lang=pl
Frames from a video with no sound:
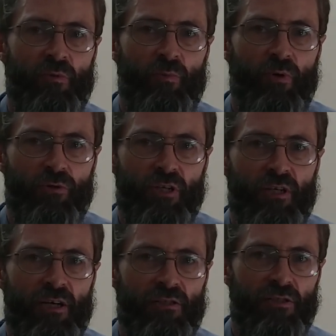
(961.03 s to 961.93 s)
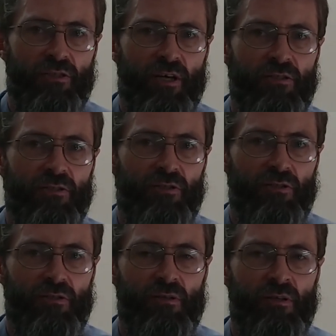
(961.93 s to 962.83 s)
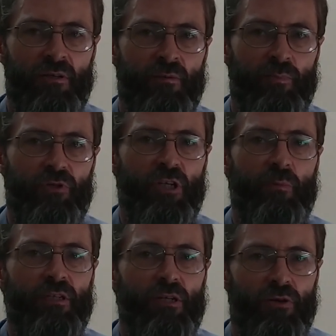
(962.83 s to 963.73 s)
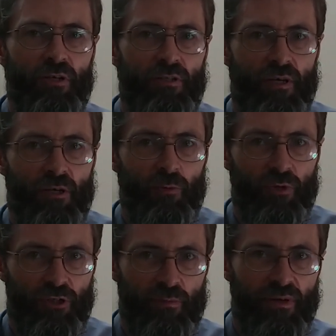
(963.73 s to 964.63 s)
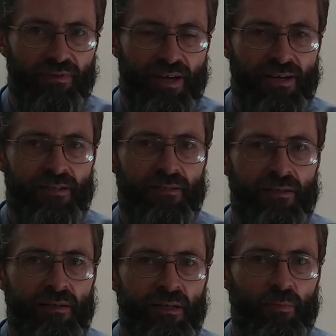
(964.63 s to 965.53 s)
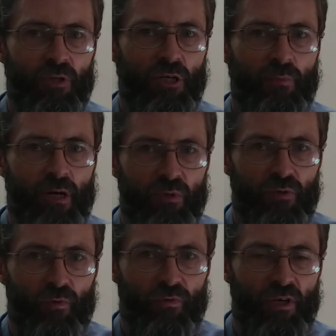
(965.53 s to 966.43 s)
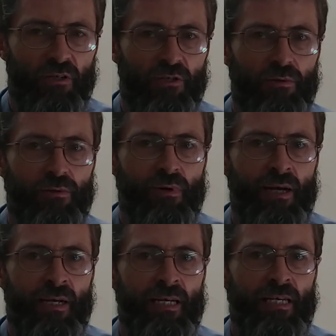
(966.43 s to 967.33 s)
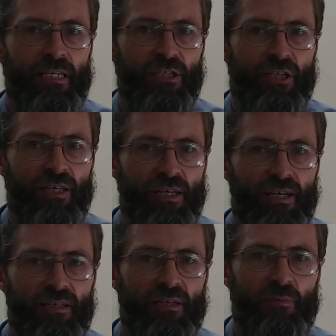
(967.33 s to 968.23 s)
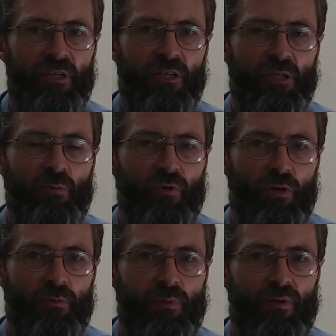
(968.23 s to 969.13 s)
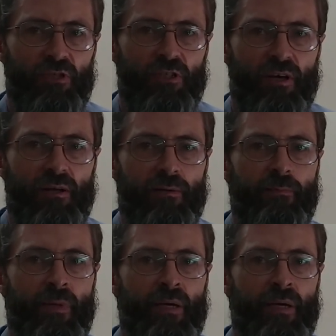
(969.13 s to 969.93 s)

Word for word: Bożej egzystencji. Potrzeba tylko jednego, potrzeba wiary. Potrzeba, abyś uwierzył, że ja jestem Twoim Zbawicielem,